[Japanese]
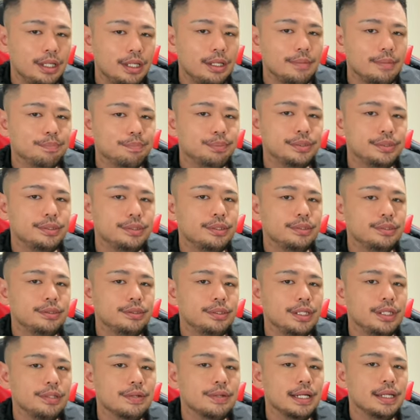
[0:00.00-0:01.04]
で
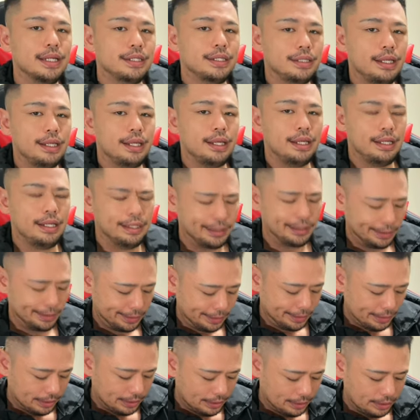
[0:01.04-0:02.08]
ブスって言われ
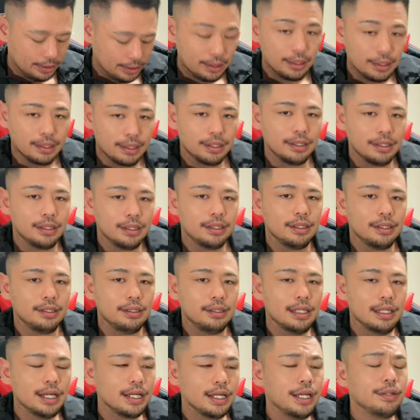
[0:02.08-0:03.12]
て
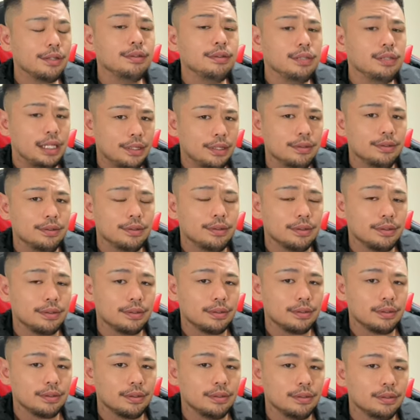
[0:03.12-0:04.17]
投げるんだよ、
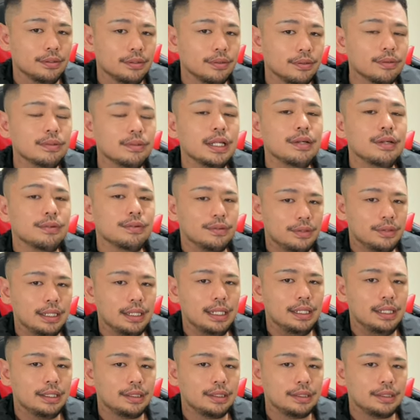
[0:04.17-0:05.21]
女の
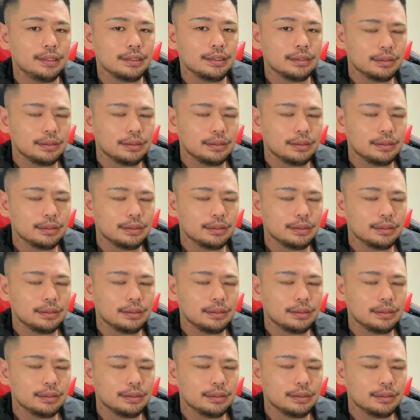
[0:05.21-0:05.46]
子が